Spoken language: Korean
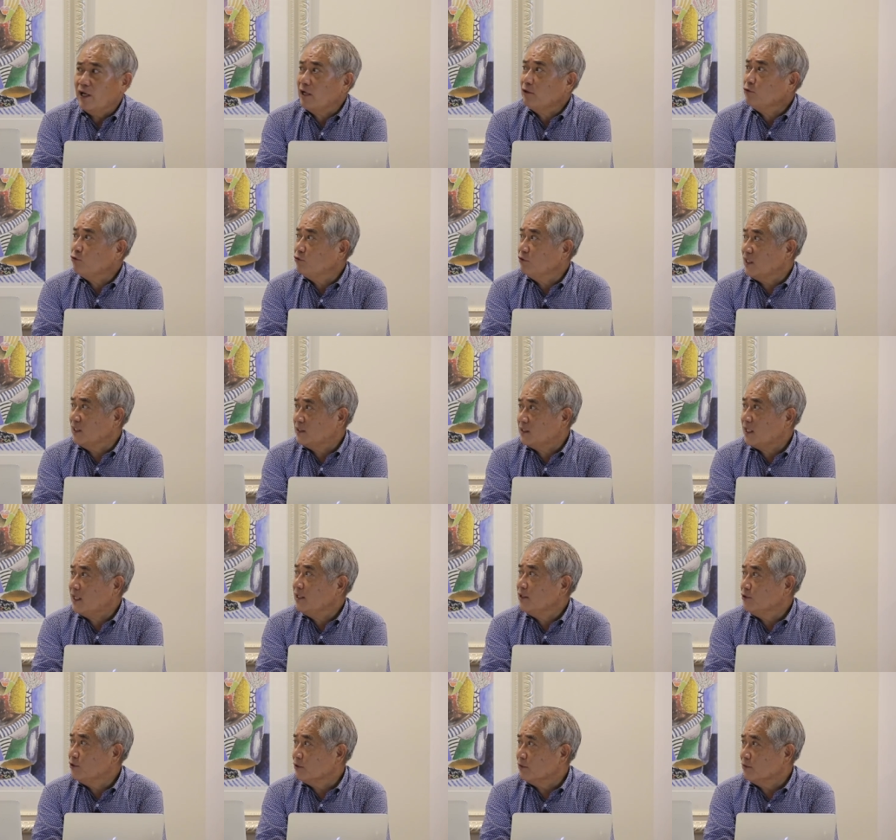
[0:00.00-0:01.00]
액수의
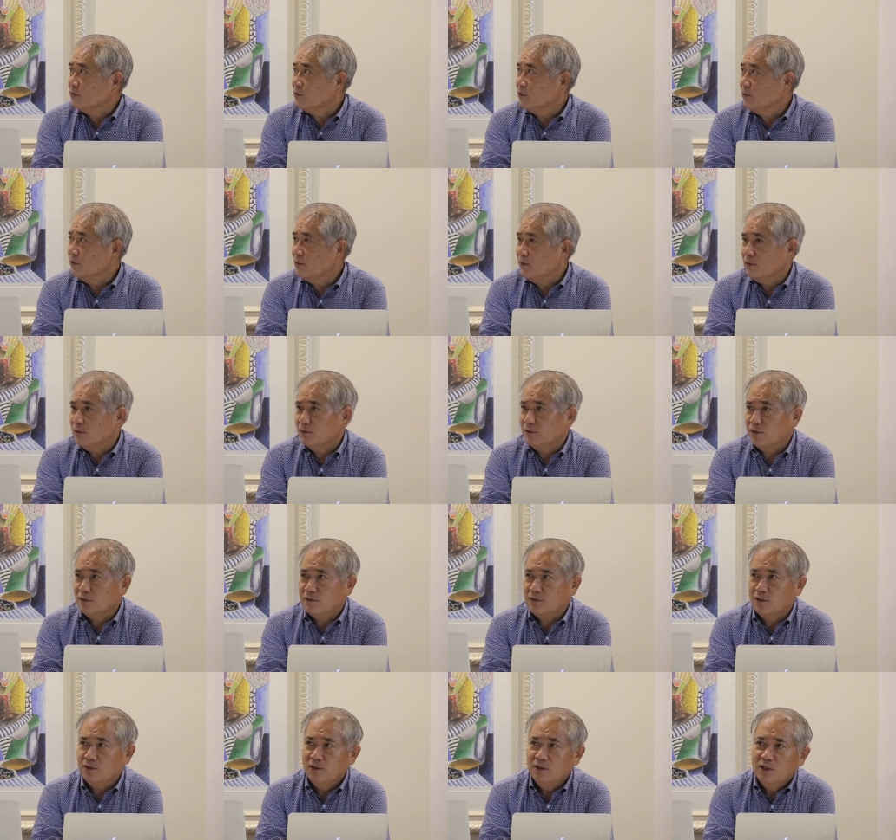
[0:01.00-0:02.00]
차이죠. 그죠? 예,
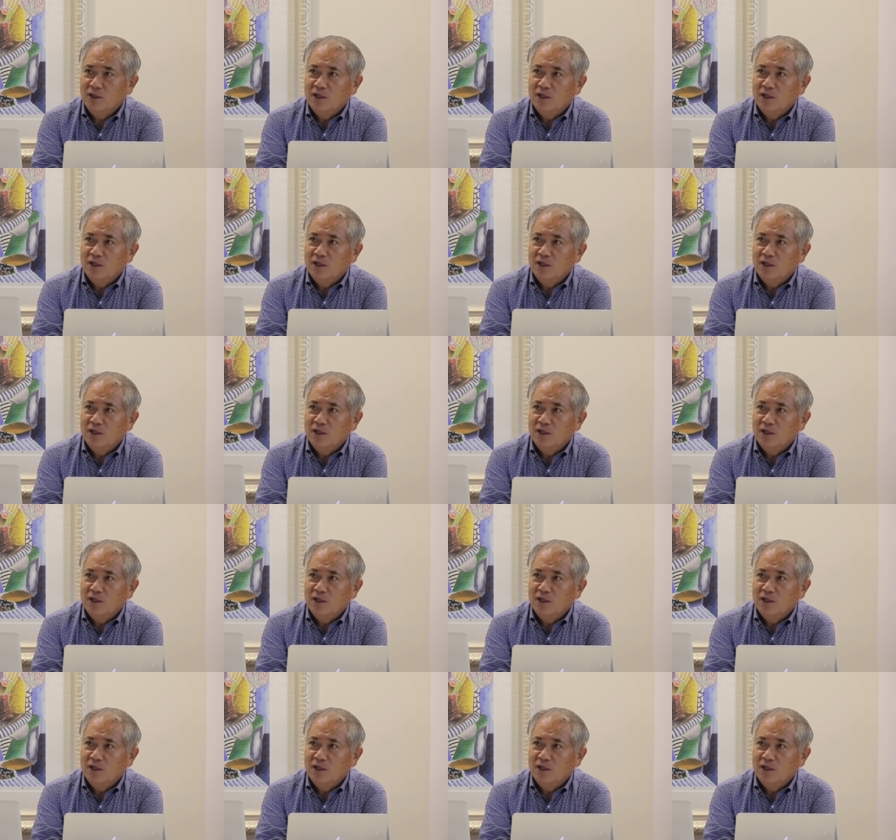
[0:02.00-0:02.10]
그래서